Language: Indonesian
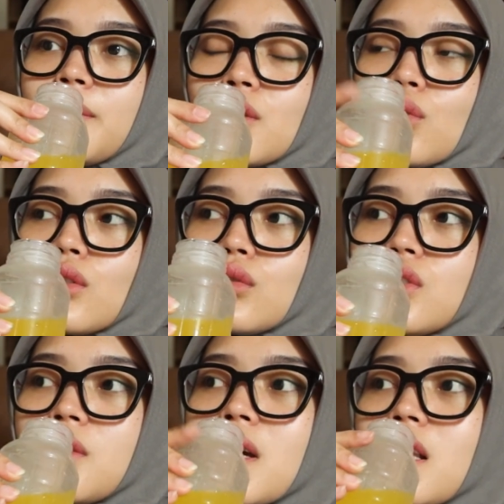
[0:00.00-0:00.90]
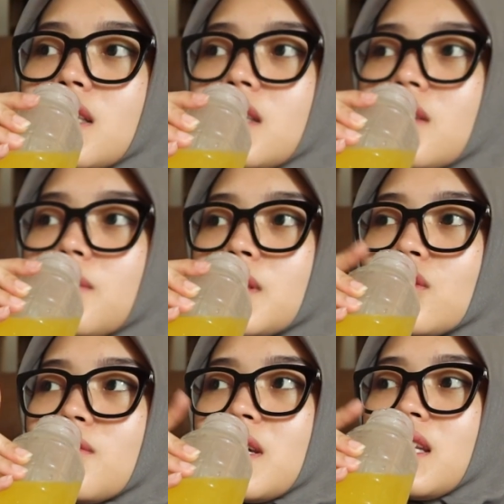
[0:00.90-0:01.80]
pas waktu di Bali pas
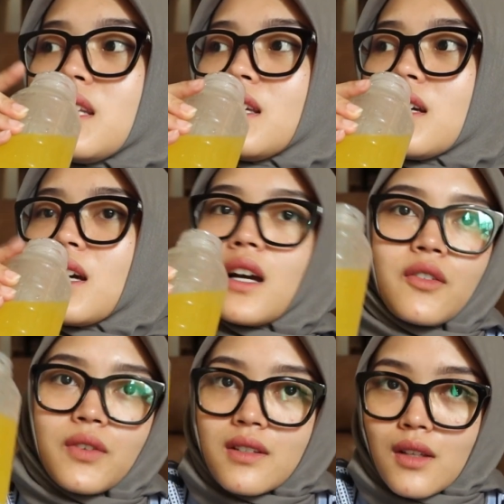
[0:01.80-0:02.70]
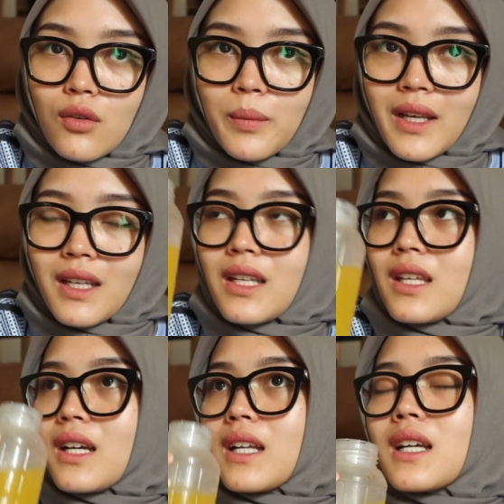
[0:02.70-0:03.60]
nyobain ini fix aku pengen ini
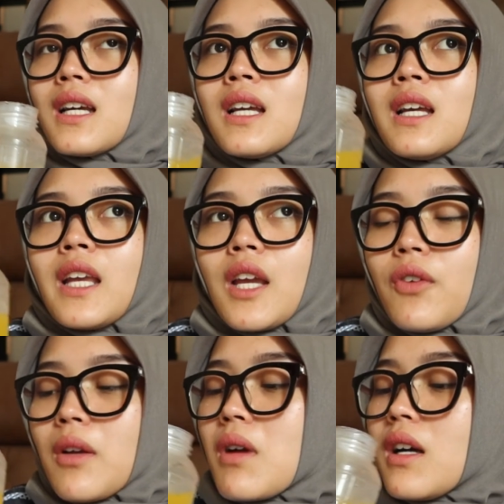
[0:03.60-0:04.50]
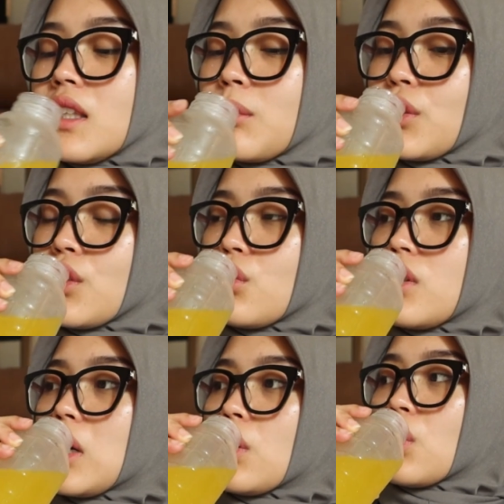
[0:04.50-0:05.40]
karena ngefek banget di Putri
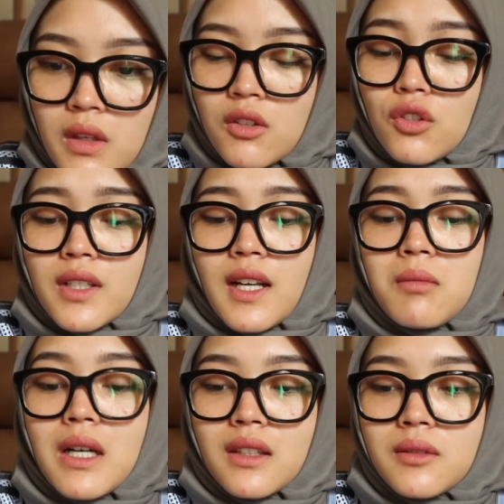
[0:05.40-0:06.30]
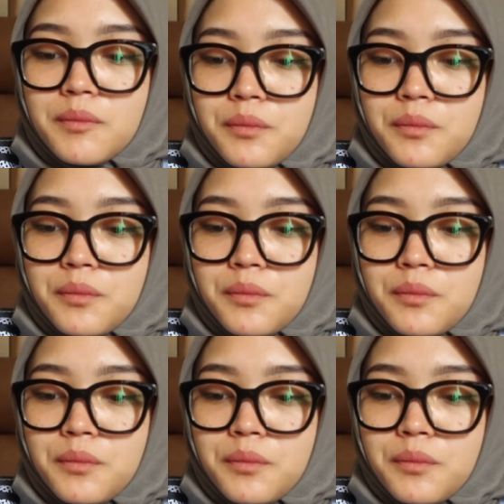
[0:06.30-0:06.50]
juga terus enak banget